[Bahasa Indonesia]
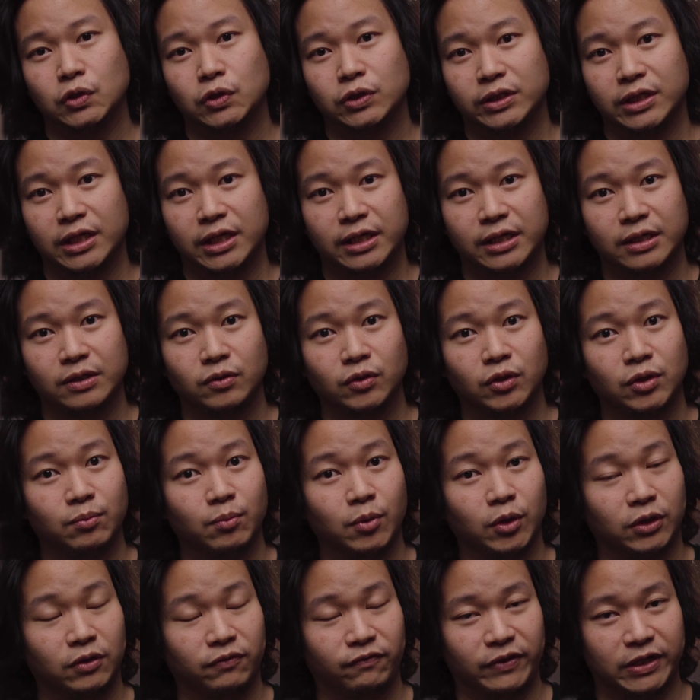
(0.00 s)
Dan untuk
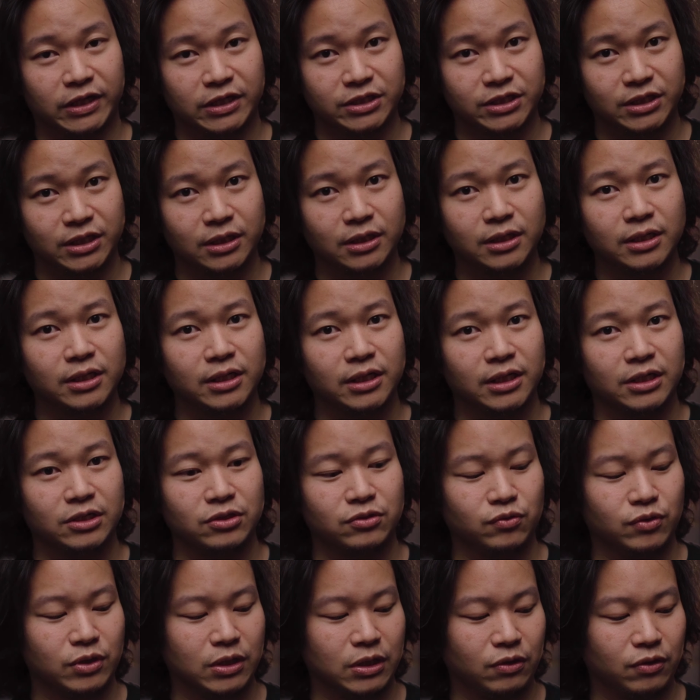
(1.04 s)
Bluetooth version, dia
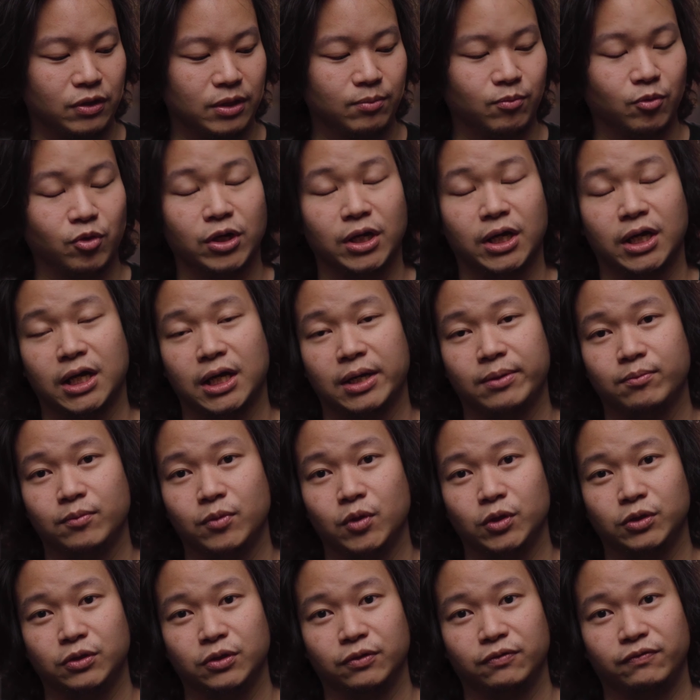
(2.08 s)
juga udah menggunakan
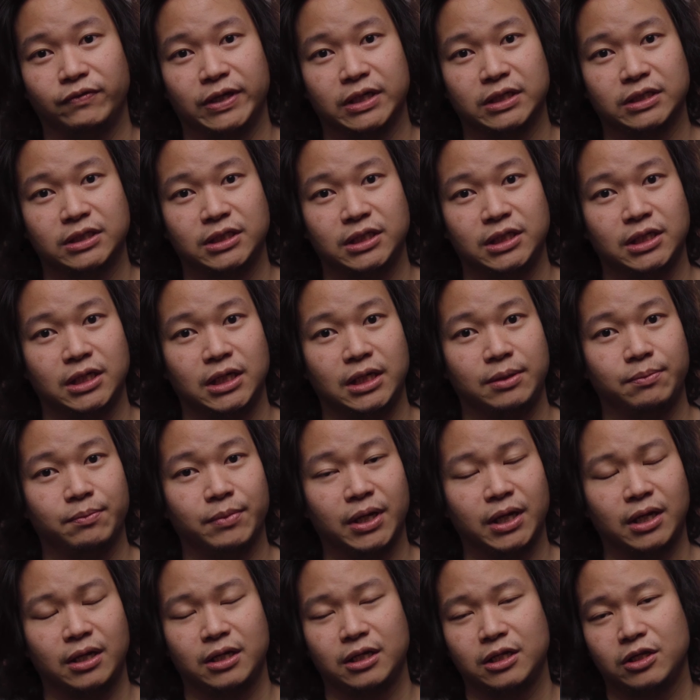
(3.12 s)
Bluetooth versi
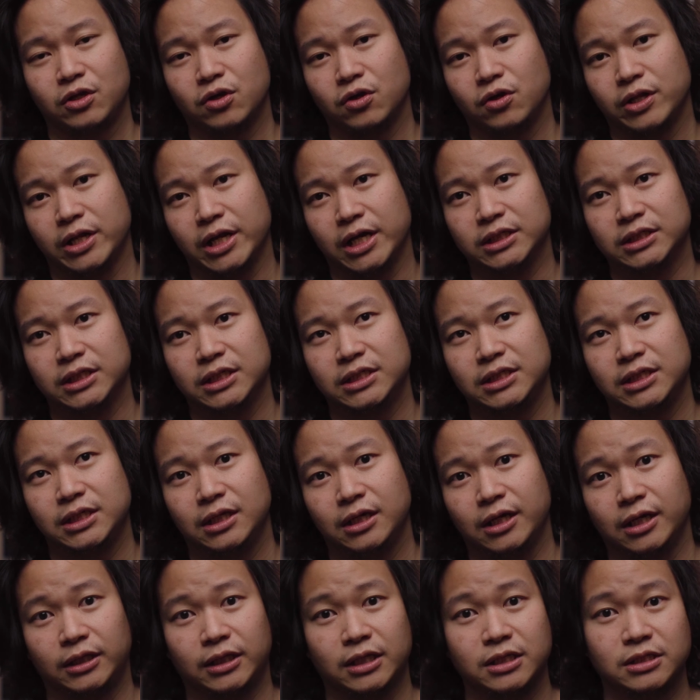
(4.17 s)
5 kalau dari sisi
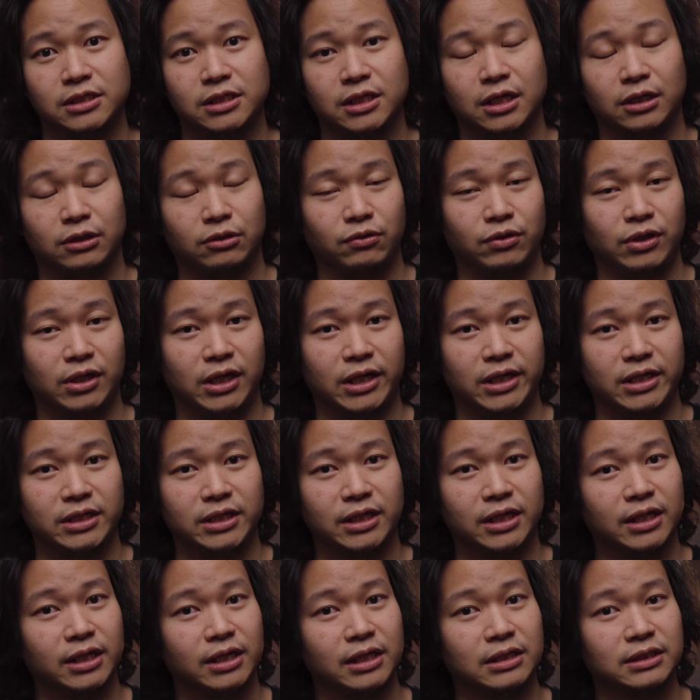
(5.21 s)
latency atau
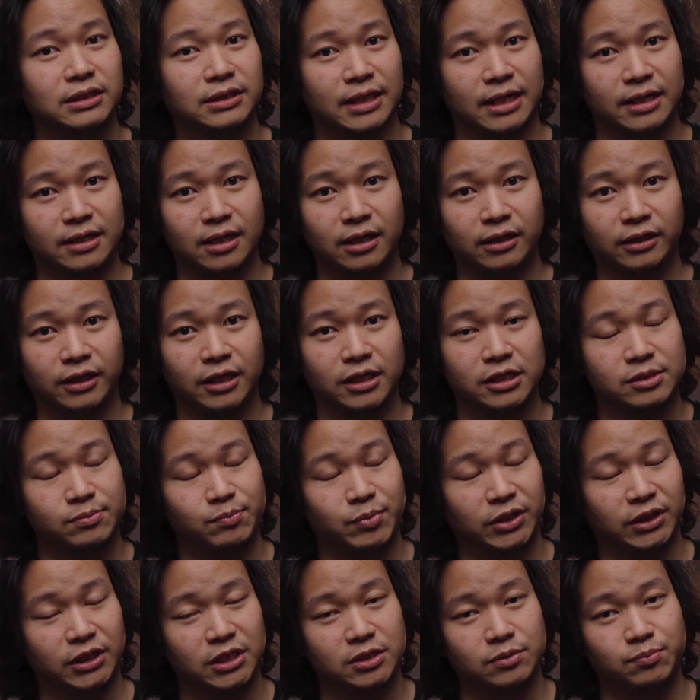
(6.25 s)
delay-nya standar ya,
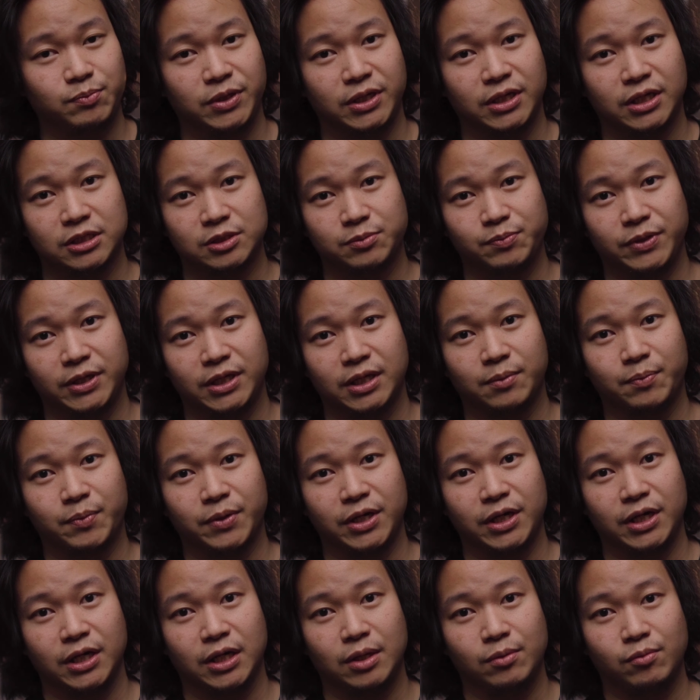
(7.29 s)
seperti speaker-speaker
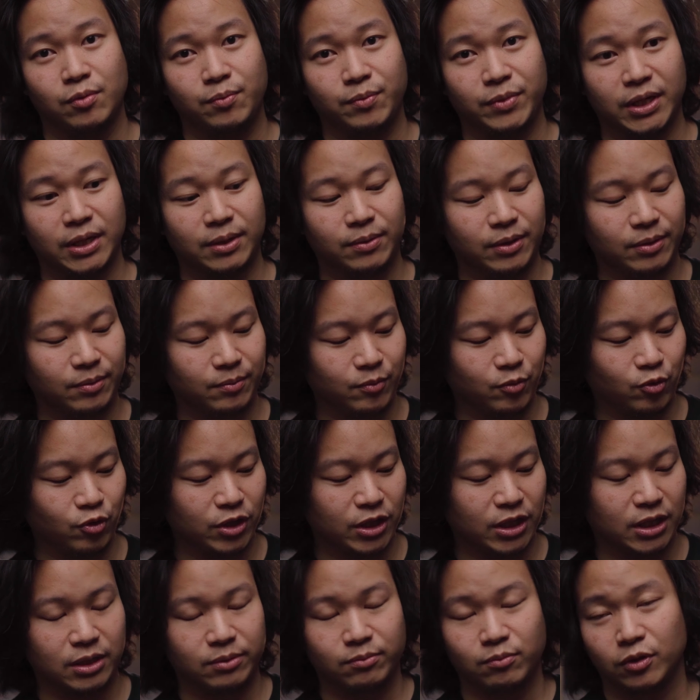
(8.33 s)
pada umumnya yang
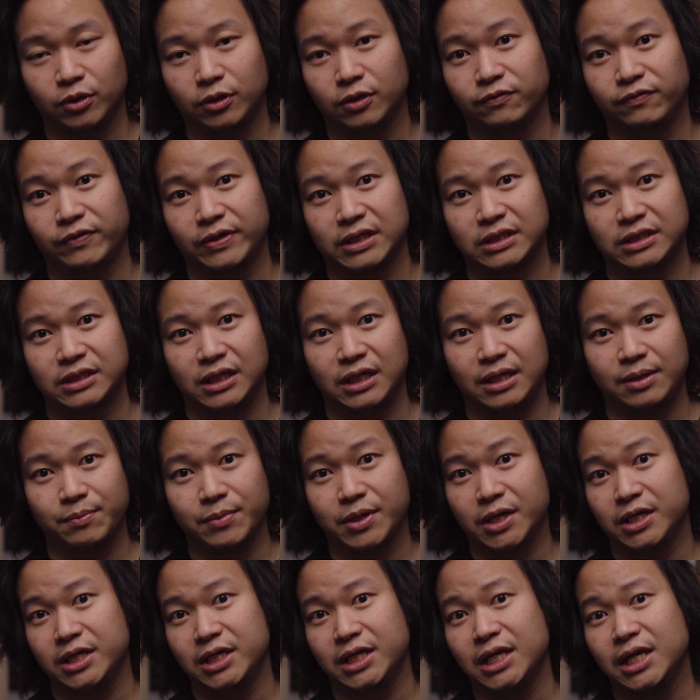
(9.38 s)
menggunakan Bluetooth versi 5
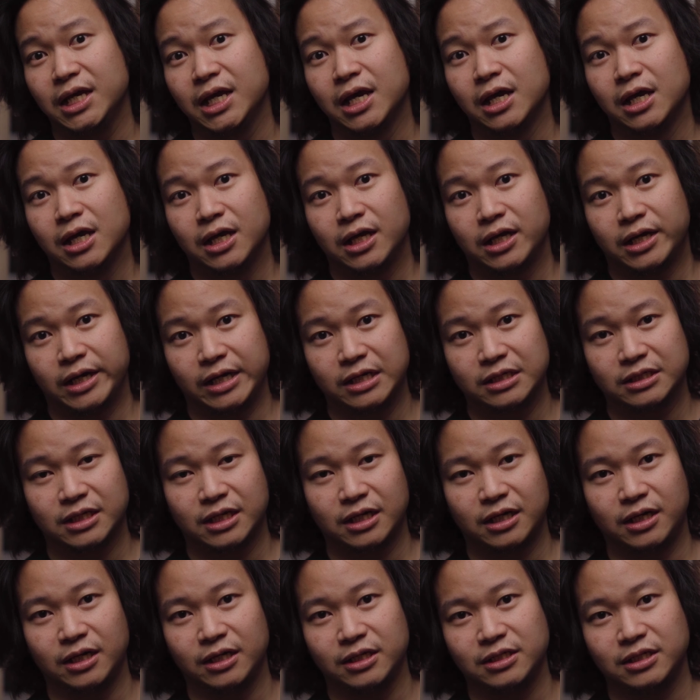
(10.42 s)
di range
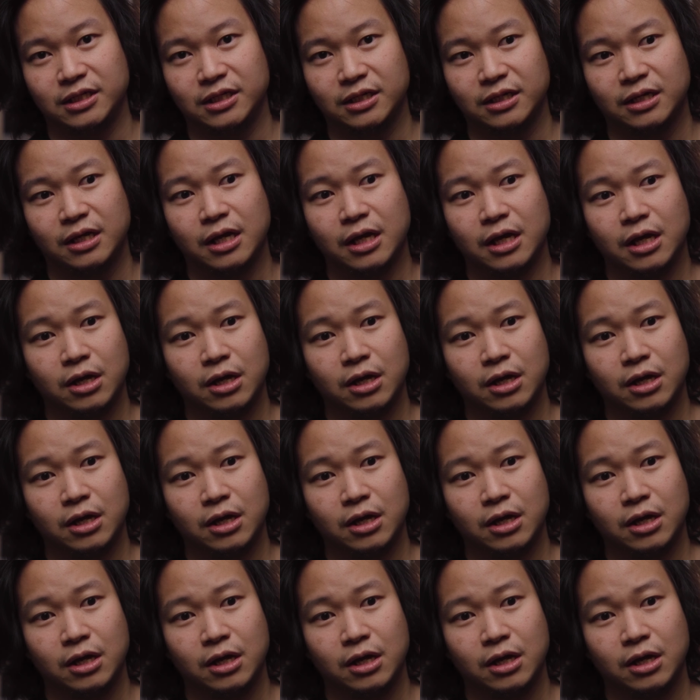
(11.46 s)
harganya.